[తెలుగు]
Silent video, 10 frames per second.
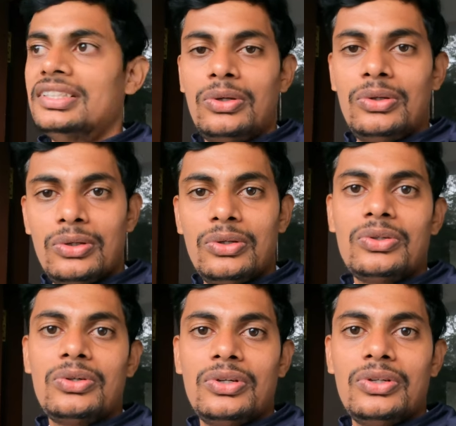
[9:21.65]
గొడుగులు
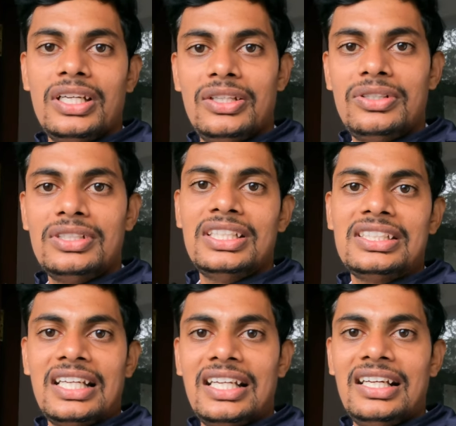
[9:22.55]
కొనుక్కోనో ఏదో ఒకటి
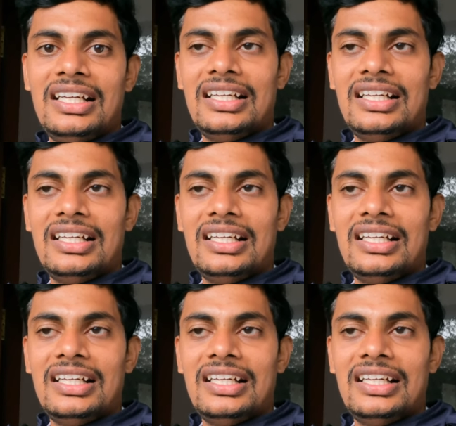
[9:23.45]
చేసన్నా